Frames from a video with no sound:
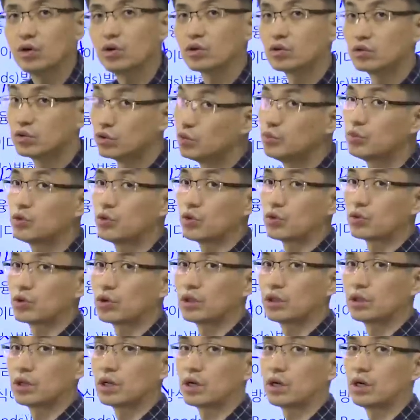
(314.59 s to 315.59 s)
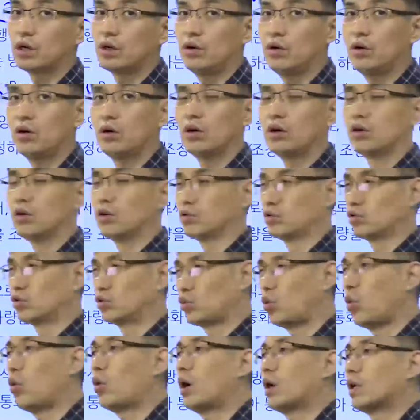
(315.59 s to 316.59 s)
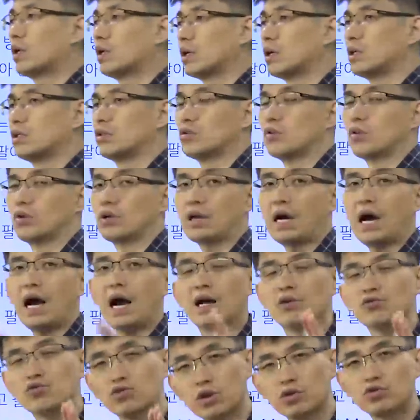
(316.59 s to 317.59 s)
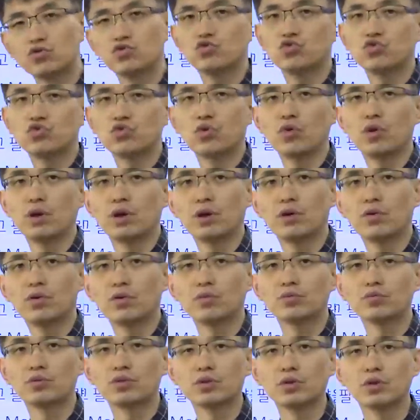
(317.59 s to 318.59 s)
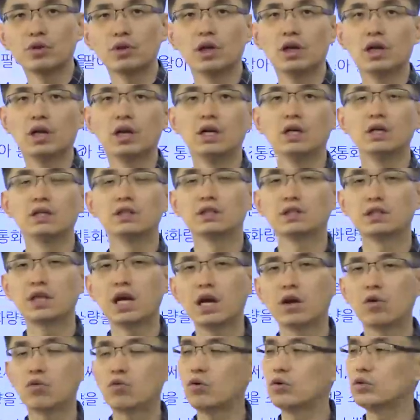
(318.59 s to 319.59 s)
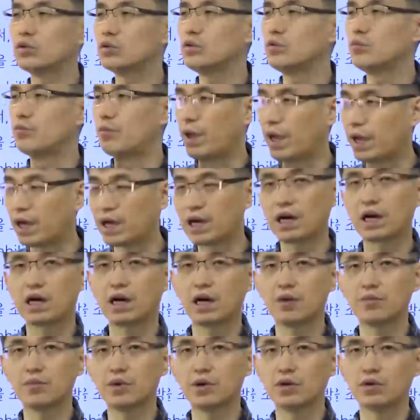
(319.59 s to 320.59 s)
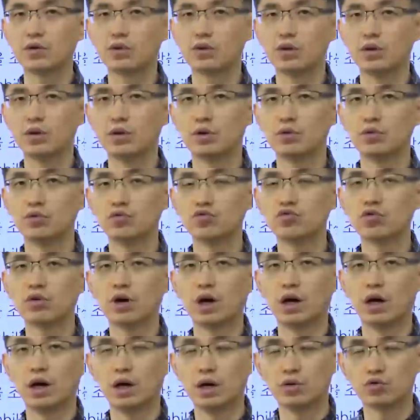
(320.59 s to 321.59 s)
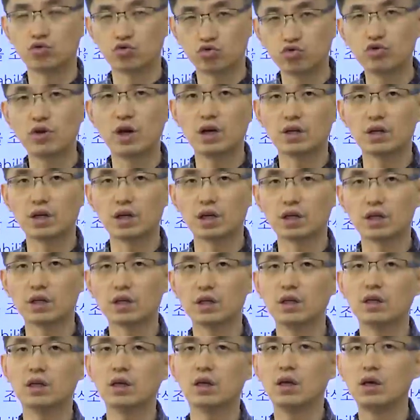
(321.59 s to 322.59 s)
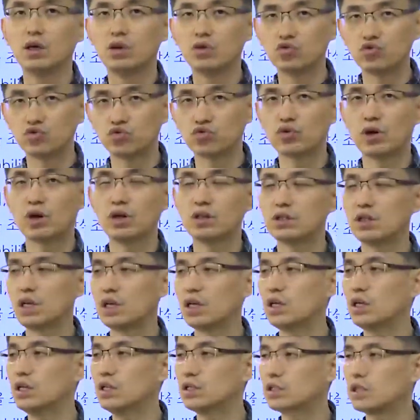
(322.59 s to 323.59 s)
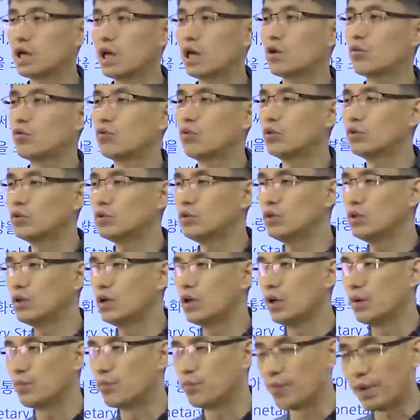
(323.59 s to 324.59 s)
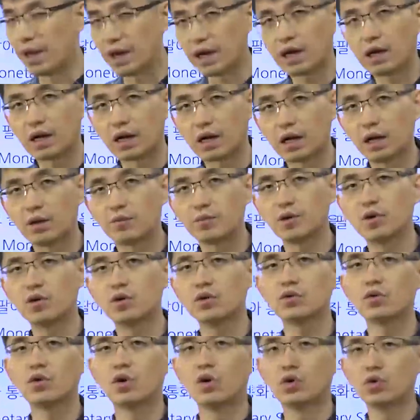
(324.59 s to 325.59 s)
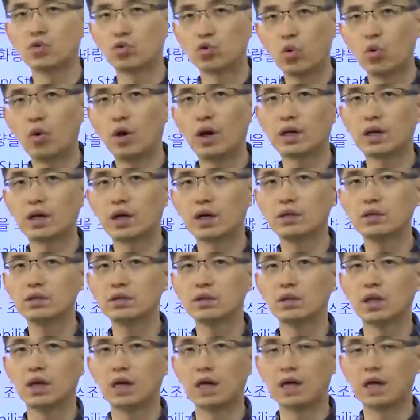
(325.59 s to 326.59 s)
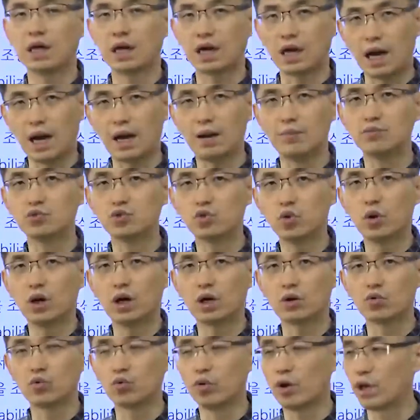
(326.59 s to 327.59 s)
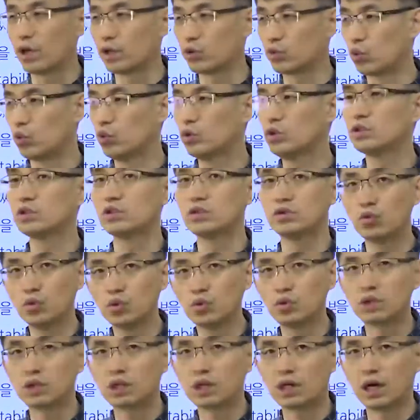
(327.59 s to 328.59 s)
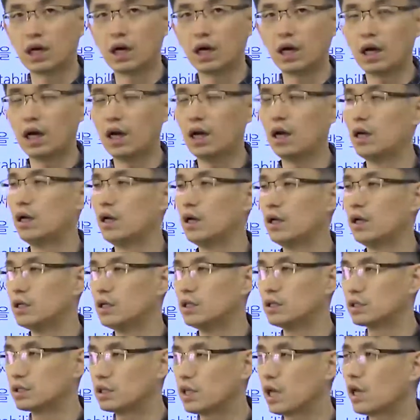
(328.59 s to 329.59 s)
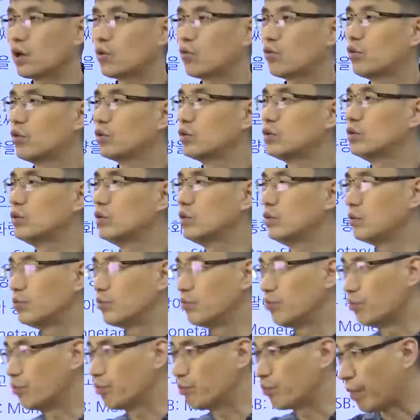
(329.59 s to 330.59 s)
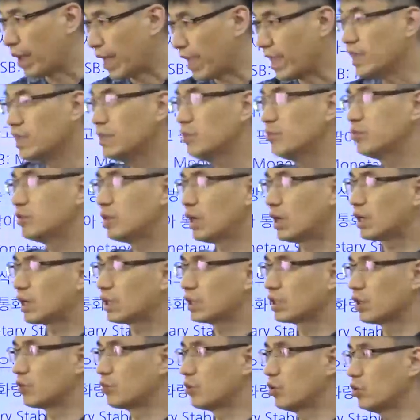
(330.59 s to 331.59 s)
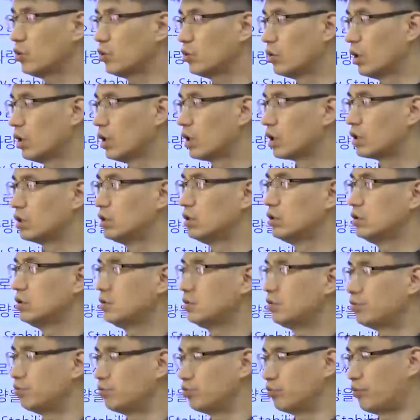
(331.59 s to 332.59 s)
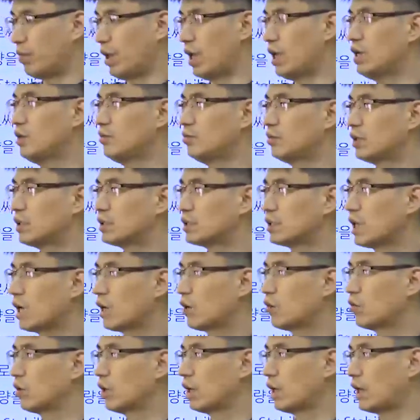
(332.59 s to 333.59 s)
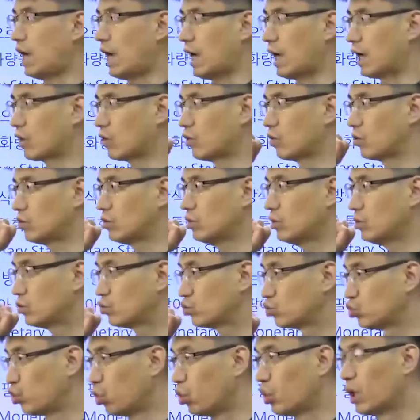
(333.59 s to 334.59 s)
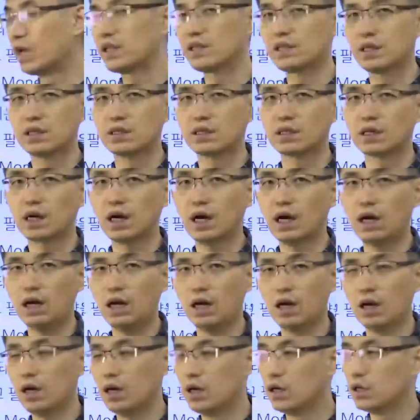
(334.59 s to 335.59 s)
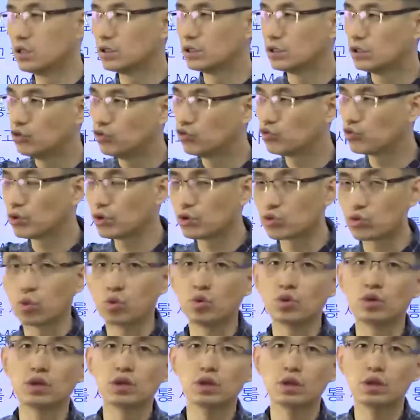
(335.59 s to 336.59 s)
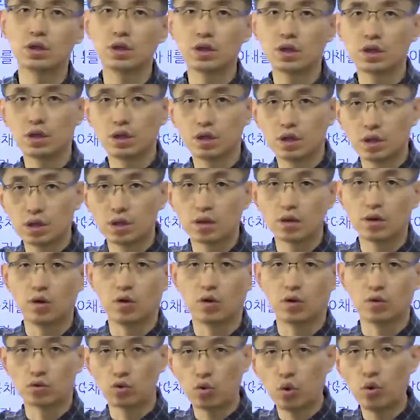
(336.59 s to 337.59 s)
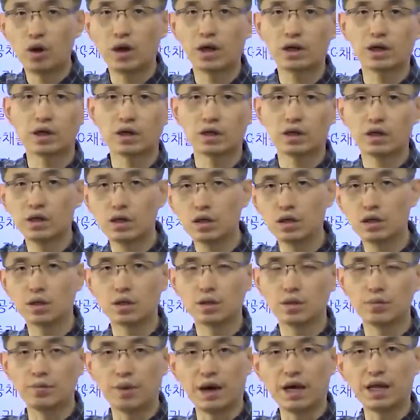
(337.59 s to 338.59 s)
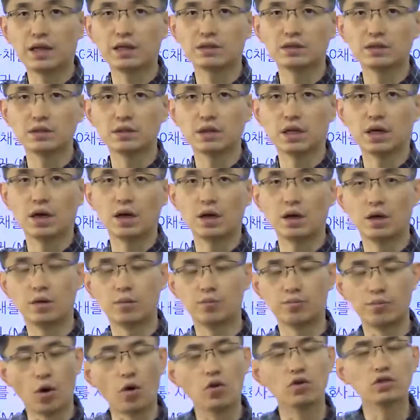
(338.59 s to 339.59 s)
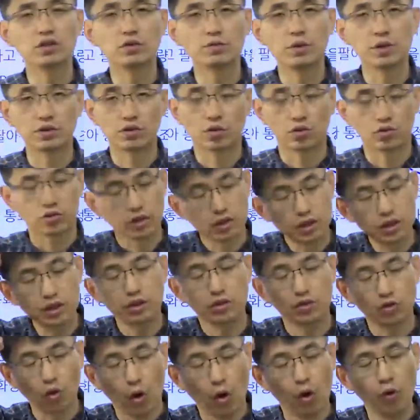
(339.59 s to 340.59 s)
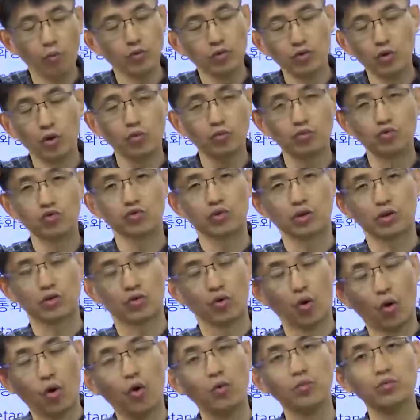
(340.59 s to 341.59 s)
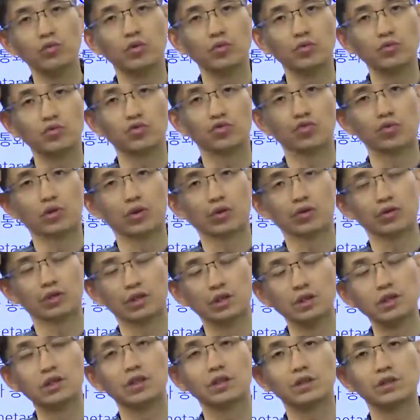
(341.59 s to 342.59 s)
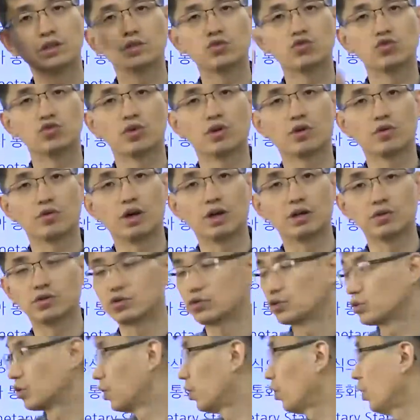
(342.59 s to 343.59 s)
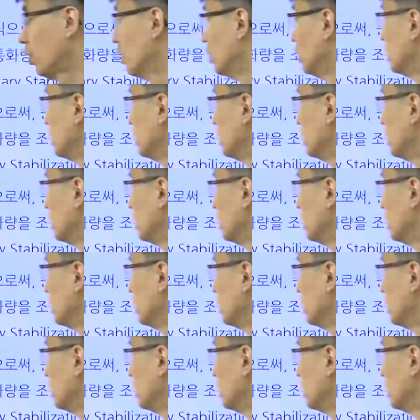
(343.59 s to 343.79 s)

그러면 어떻게 될까요? 그렇죠. 통화량이 늘어납니다. 아주 아주 중요해요, 여러분들. 채권을 매각하면 누가? 중앙은행이. 중앙은행이 채권을 매각하면 통화량은 감소하고, 왜? 돈이 들어오니까. 채권을 매입을 하게 되면 그 매입을 한 채권의 가격을 줘야 되니까 시중에 돈이 어, 통화량이 많아진다. 명심하세요. 니, 너무너무 중요해. 너무너무 중요한 거예요. 진짜 진짜 중요한 거예요. 아셨죠?